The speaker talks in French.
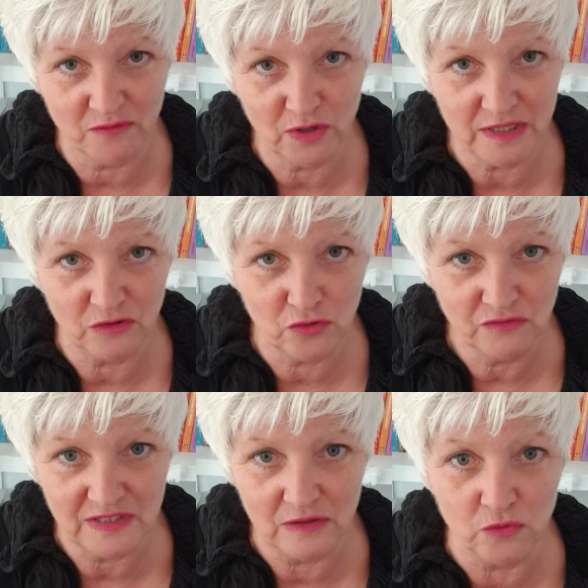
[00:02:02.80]
envoyé deux
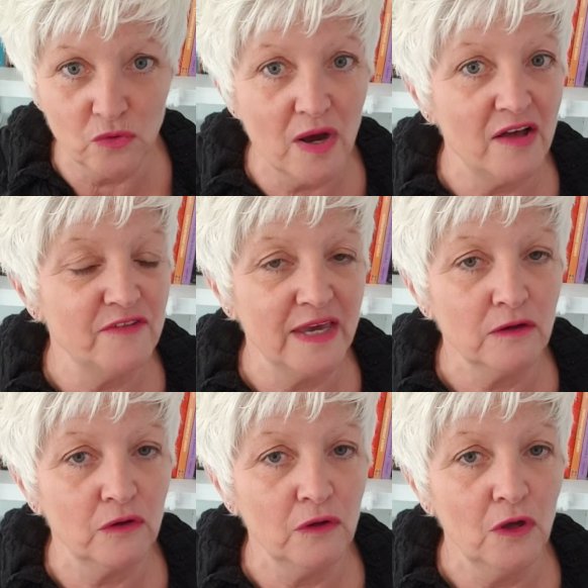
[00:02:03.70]
vidéos
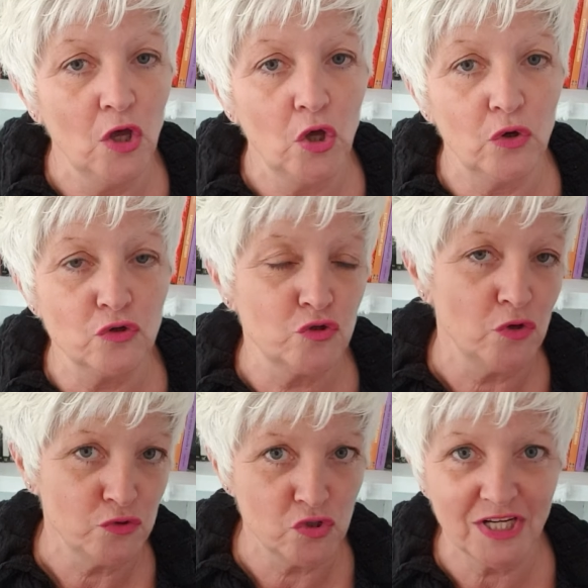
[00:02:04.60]
avec, sur
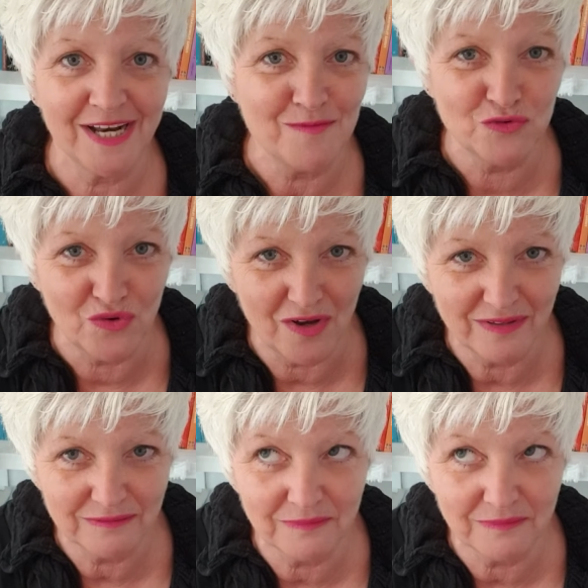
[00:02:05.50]
le sujet de l'amour.